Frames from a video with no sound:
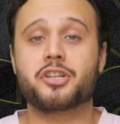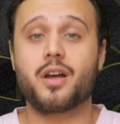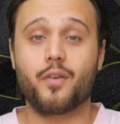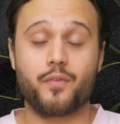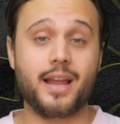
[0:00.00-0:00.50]

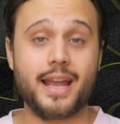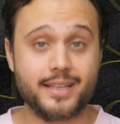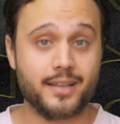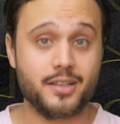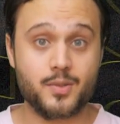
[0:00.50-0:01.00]
schauen,
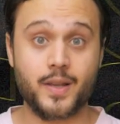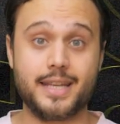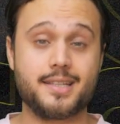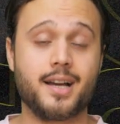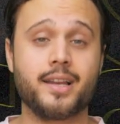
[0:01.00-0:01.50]
vielleicht landet sogar
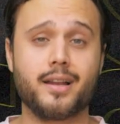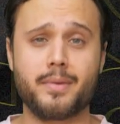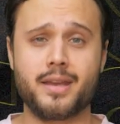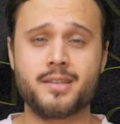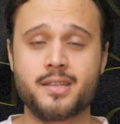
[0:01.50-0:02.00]
Italien
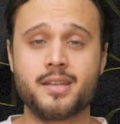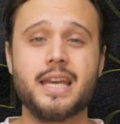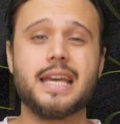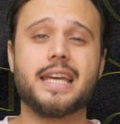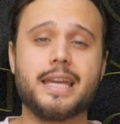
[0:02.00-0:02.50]
am Ende
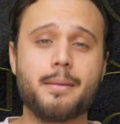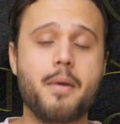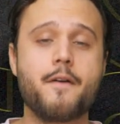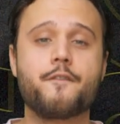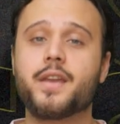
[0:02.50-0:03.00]

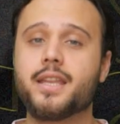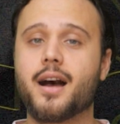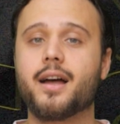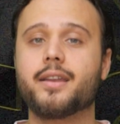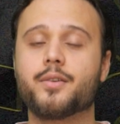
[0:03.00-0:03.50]
im
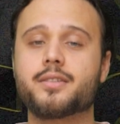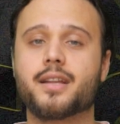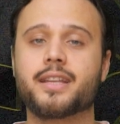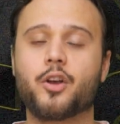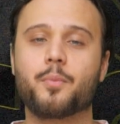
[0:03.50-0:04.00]
Finale und
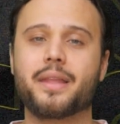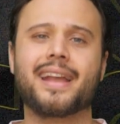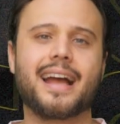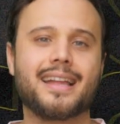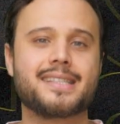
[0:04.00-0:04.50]
dann kommt der
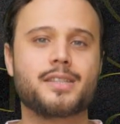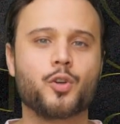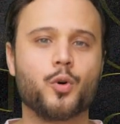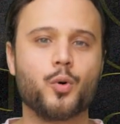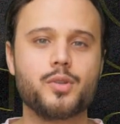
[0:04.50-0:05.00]
ganz
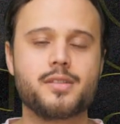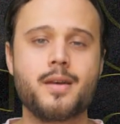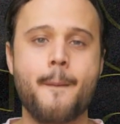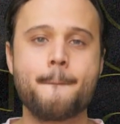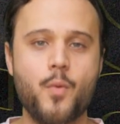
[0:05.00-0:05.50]

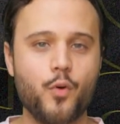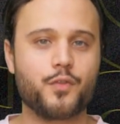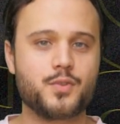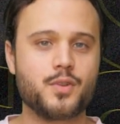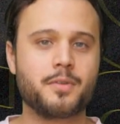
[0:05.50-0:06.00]
große
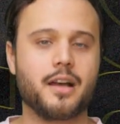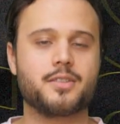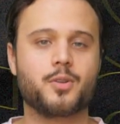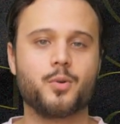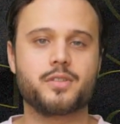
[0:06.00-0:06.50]
Move zu einem
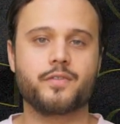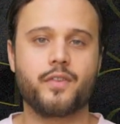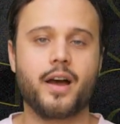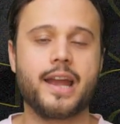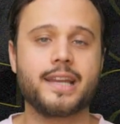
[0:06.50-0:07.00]
ganz großen
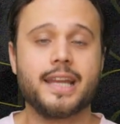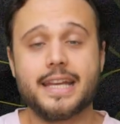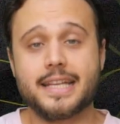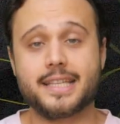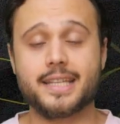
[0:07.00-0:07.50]
Verein.
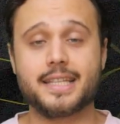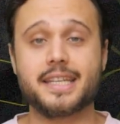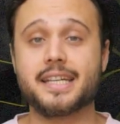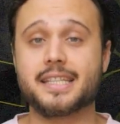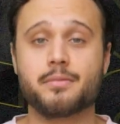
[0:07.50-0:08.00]
Ist ja nicht das
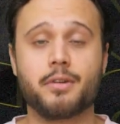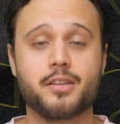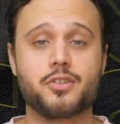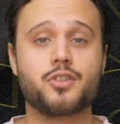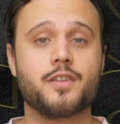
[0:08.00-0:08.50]
erste Mal,
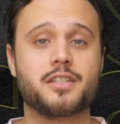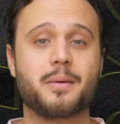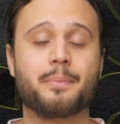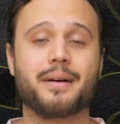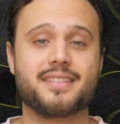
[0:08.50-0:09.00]
dass sowas
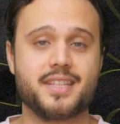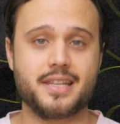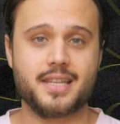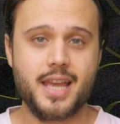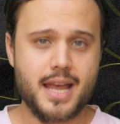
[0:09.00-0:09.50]

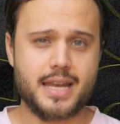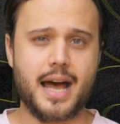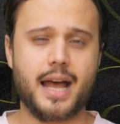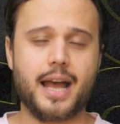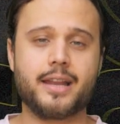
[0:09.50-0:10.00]
passiert
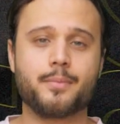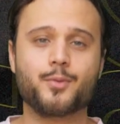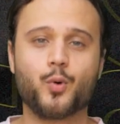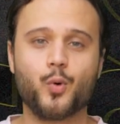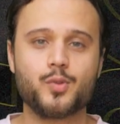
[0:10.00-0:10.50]
nach einem
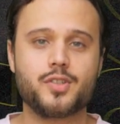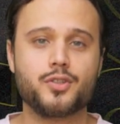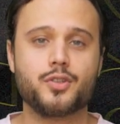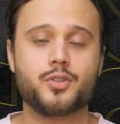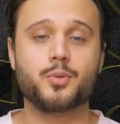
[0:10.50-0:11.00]

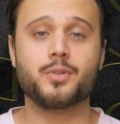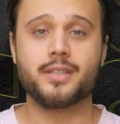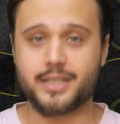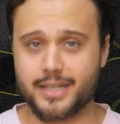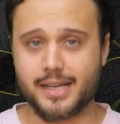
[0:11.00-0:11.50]
großen
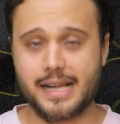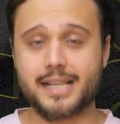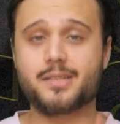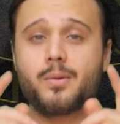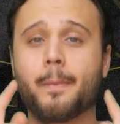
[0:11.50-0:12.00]
Turnier mir.
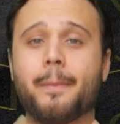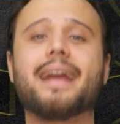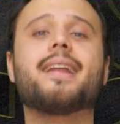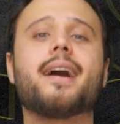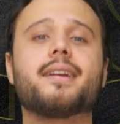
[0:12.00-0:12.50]
Also,
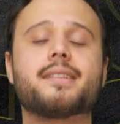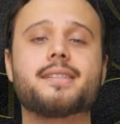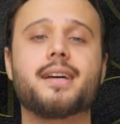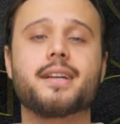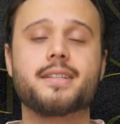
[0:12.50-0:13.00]
mein Highlight
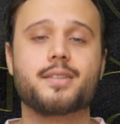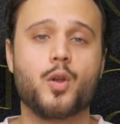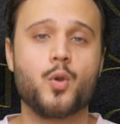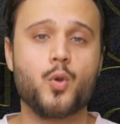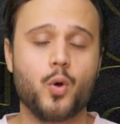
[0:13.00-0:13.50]
des Tages
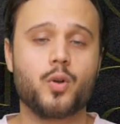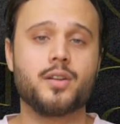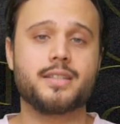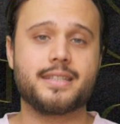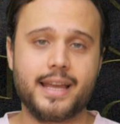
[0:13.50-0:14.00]

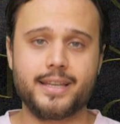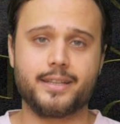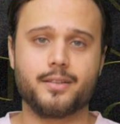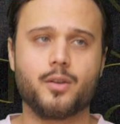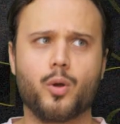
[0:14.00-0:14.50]

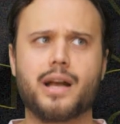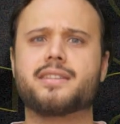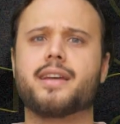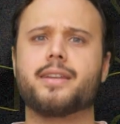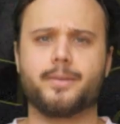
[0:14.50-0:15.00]
Locatelli.
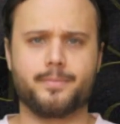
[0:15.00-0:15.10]
Locatelli.